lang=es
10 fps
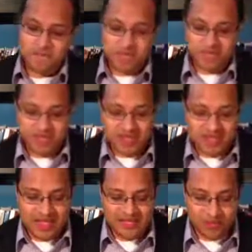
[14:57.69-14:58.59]
si e,
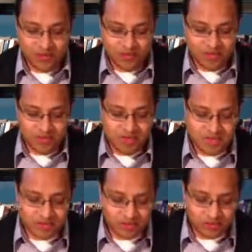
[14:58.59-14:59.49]
ese
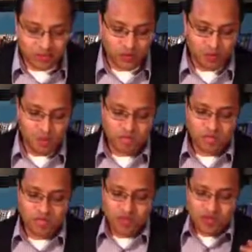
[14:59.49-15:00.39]
conocimiento
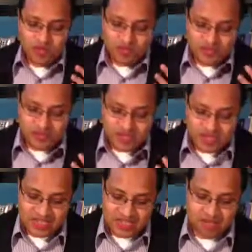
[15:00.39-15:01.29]
no es
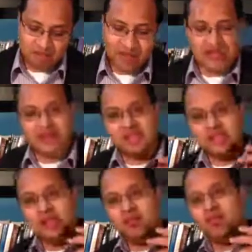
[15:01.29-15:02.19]
suficiente para tener